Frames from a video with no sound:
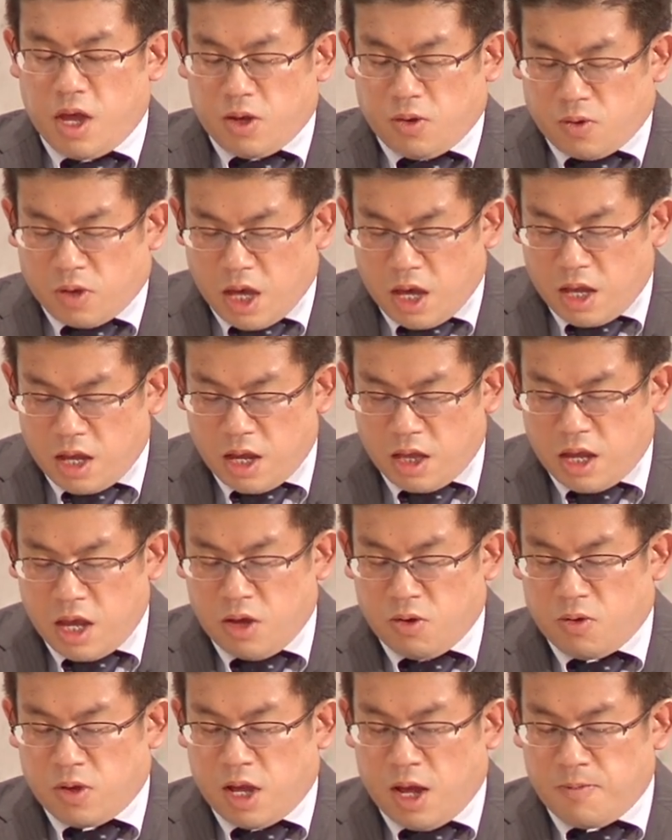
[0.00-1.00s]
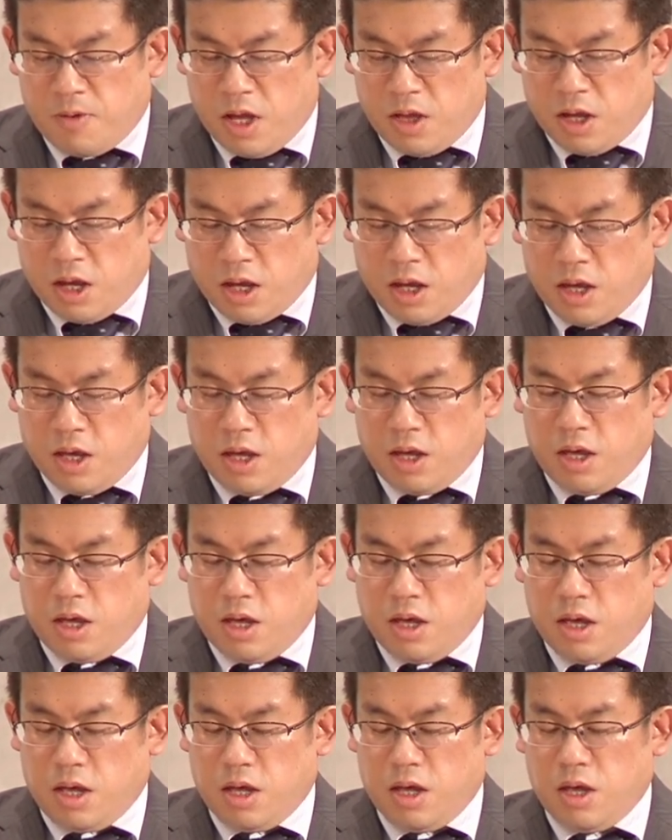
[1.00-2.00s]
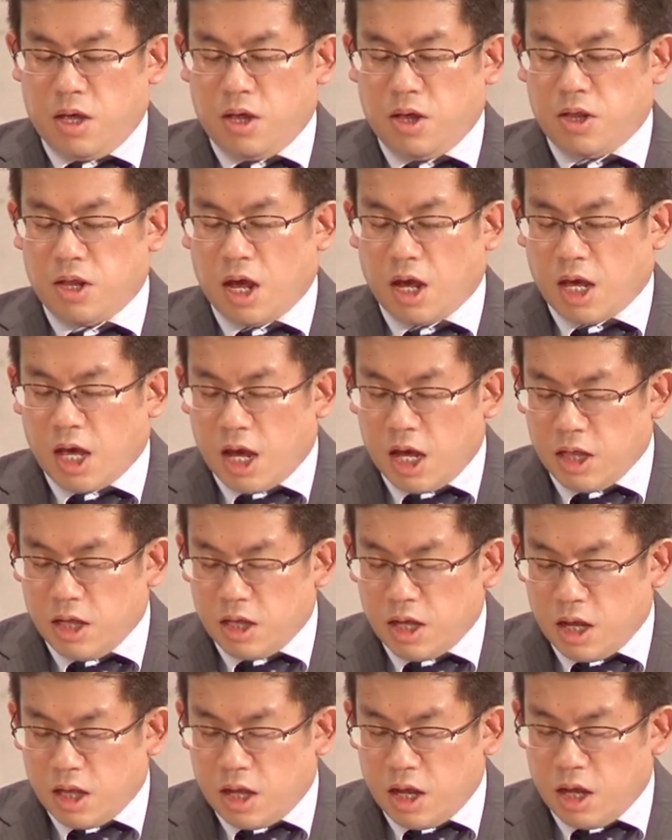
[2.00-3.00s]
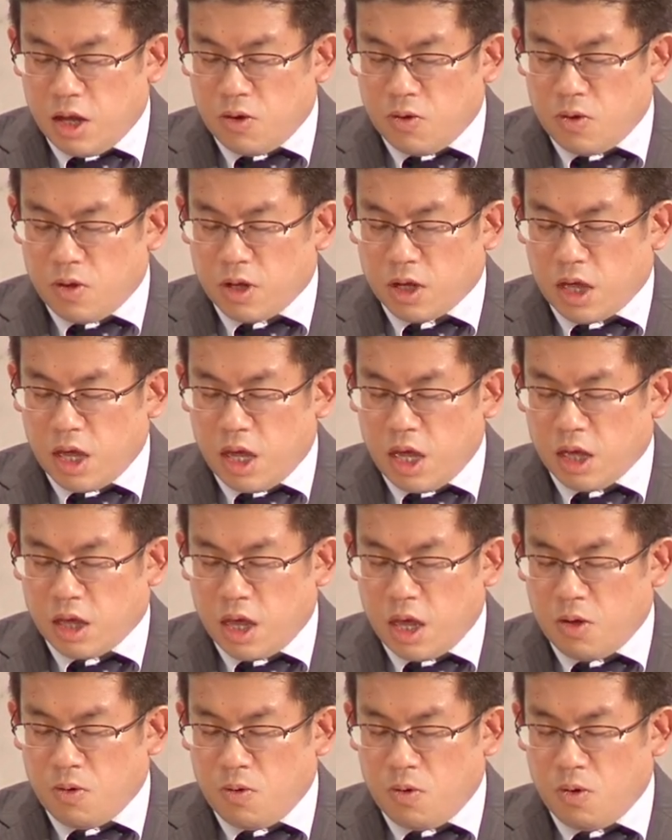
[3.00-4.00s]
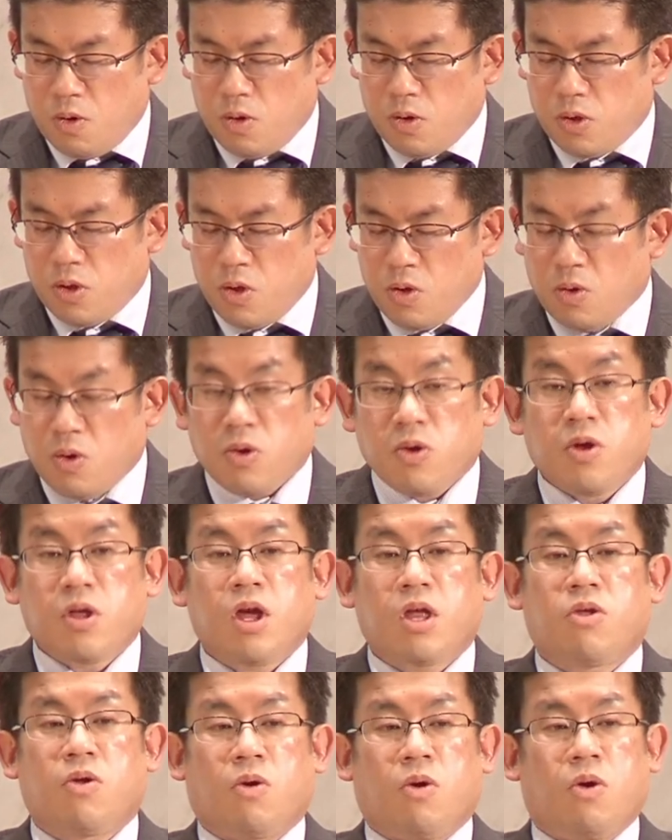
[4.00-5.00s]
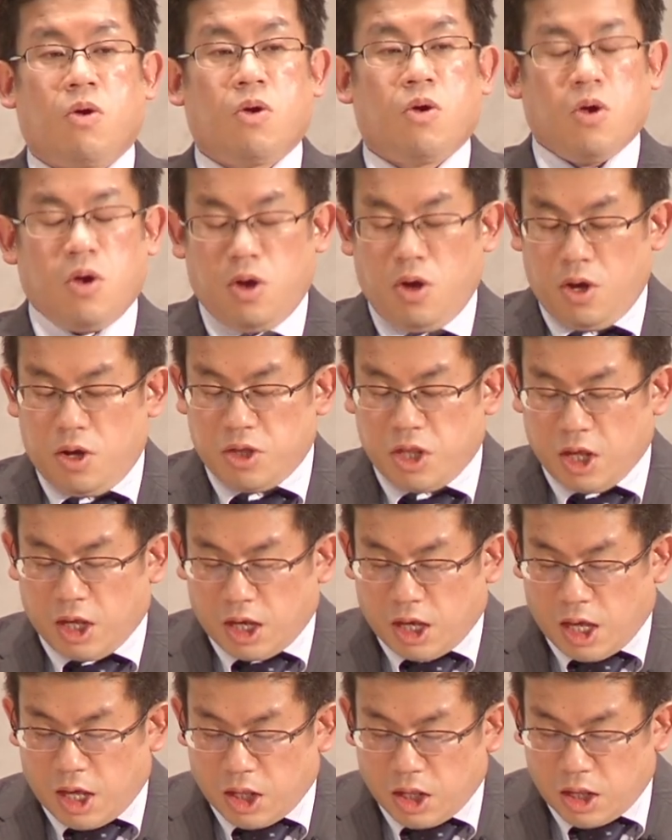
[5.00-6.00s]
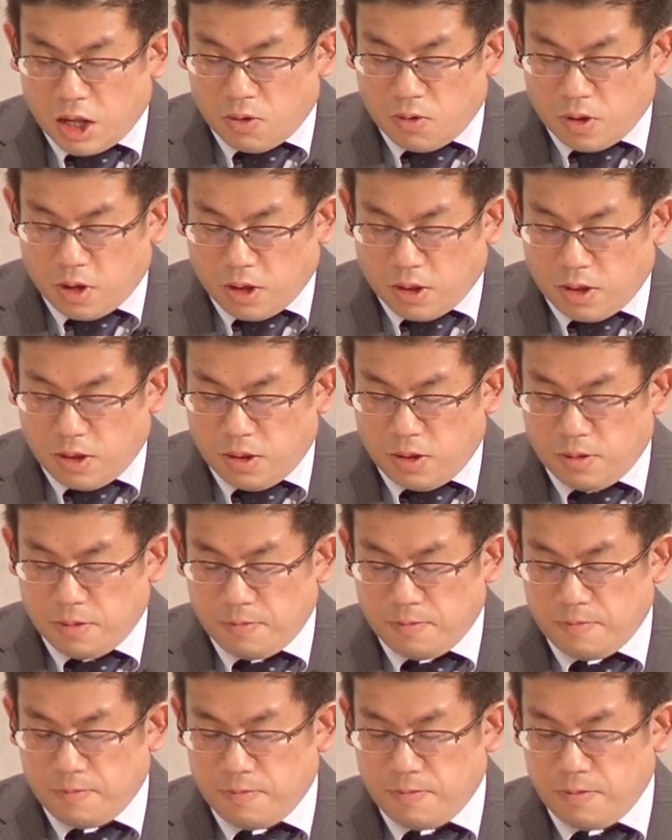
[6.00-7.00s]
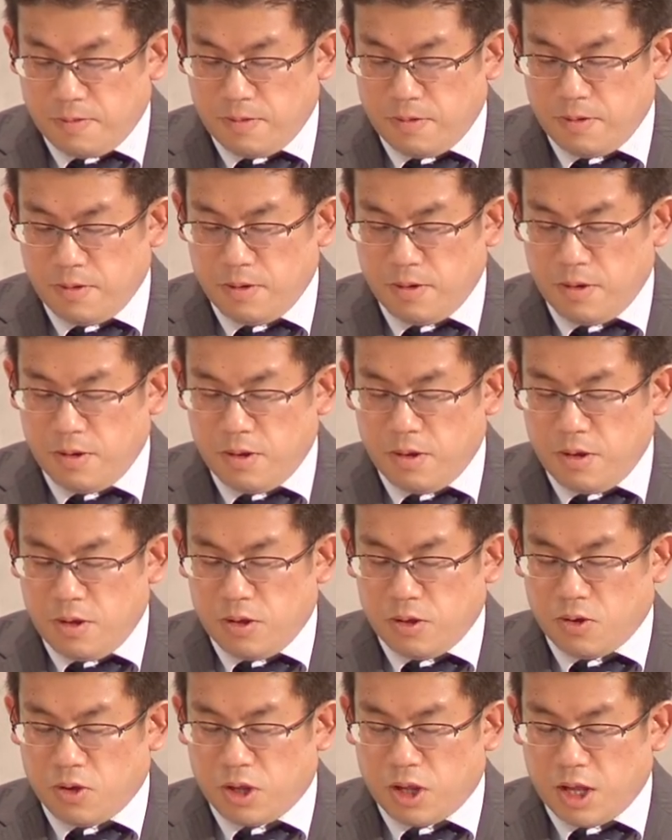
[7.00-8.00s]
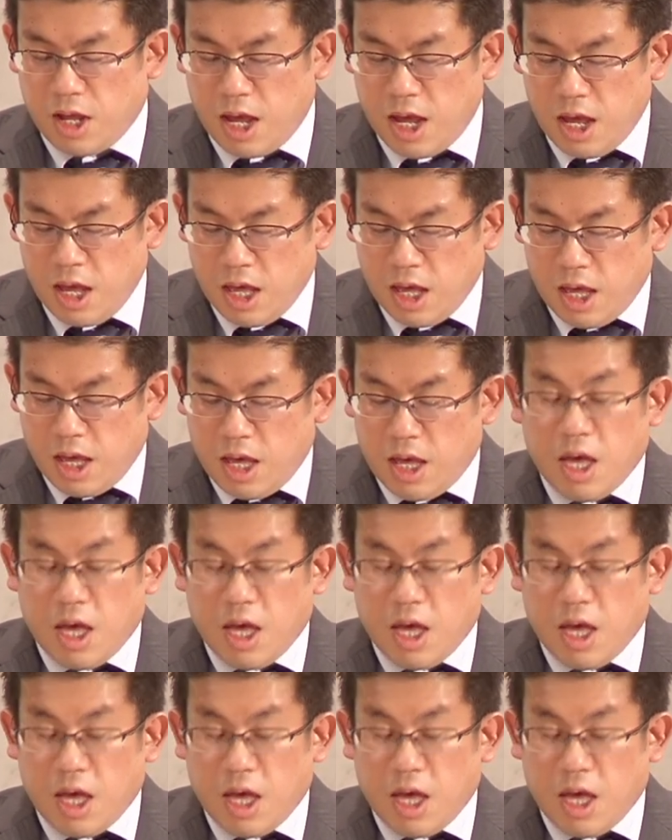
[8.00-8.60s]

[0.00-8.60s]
受け入れていくために、社会に出ていろんな経験をすることだと実感したのです。そして、